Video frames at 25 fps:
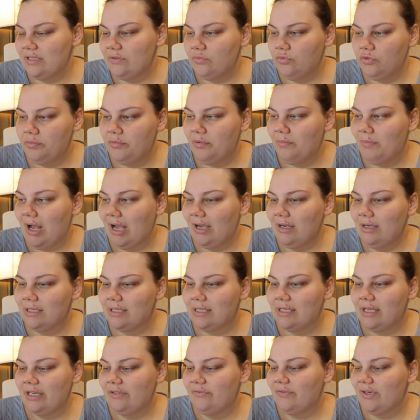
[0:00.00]
Das wurde mir mal
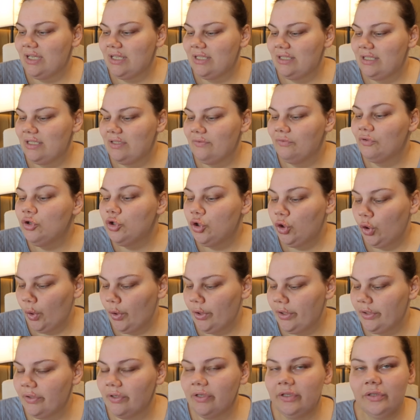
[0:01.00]
angezeigt, weil das jetzt wohl
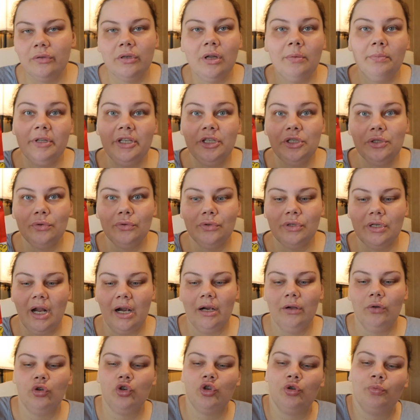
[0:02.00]
neu ist. Und da bin ich
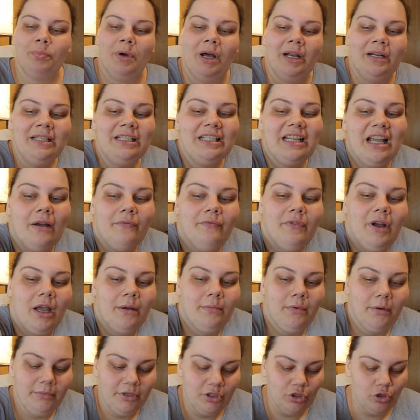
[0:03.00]
total gespannt. Die haben wir
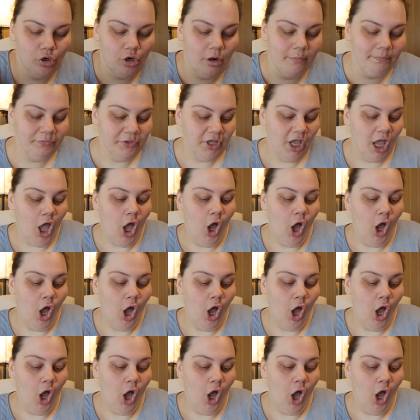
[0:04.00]
einmal mitgenommen.